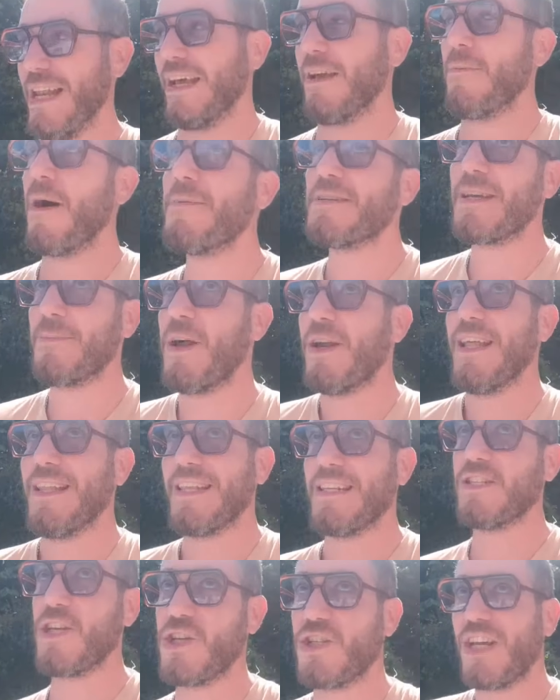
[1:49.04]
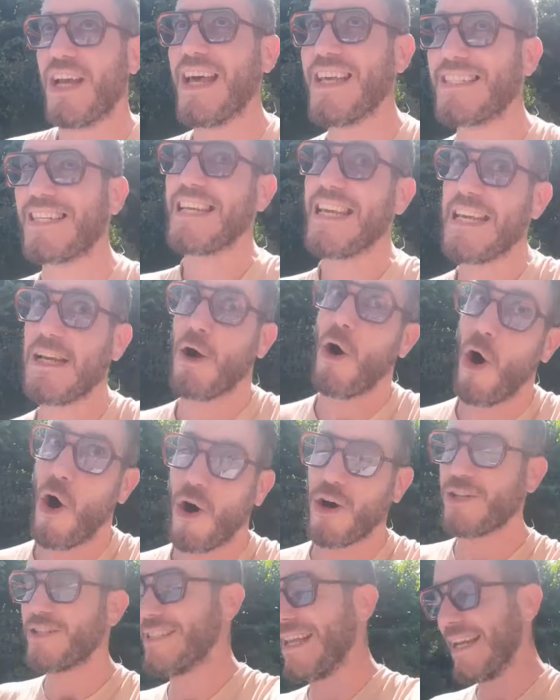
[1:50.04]
las que más me llamaban la atención, llegadas y
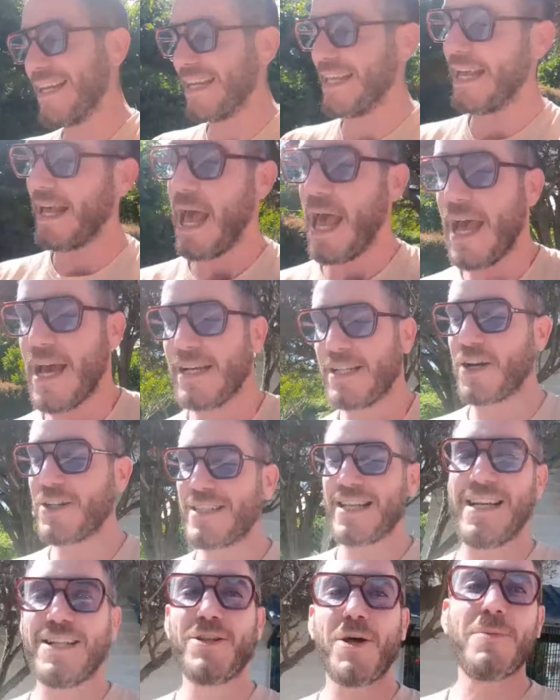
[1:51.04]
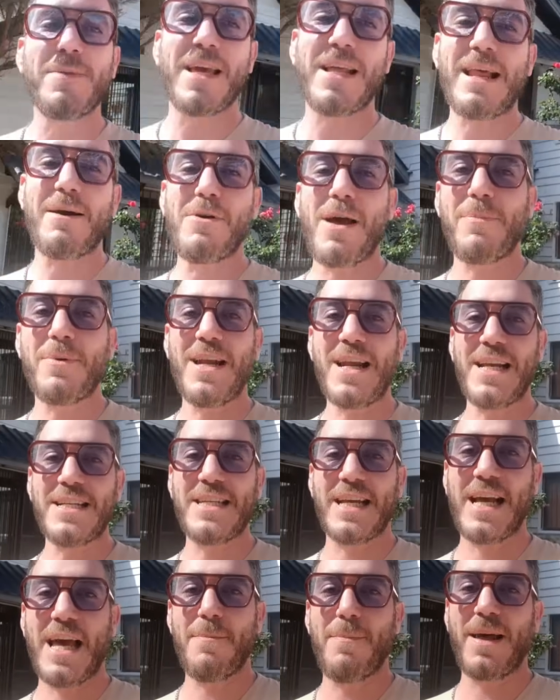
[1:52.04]
o salidas. Chicos, en el top 10 la voy a poner a la
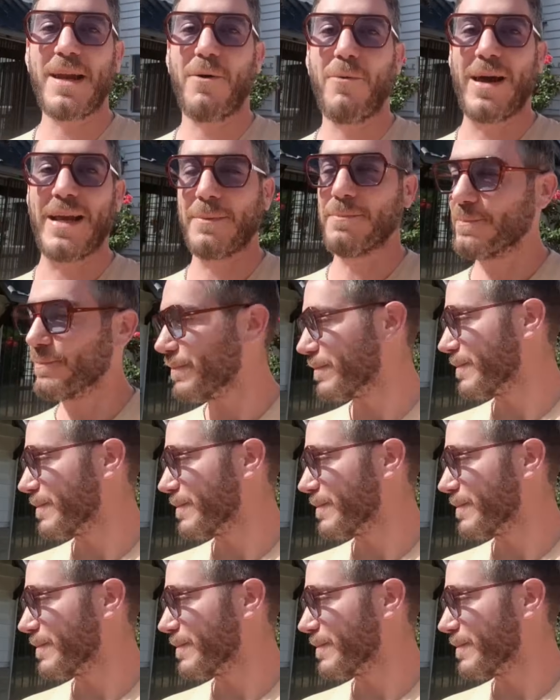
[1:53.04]
chica de Paraguay.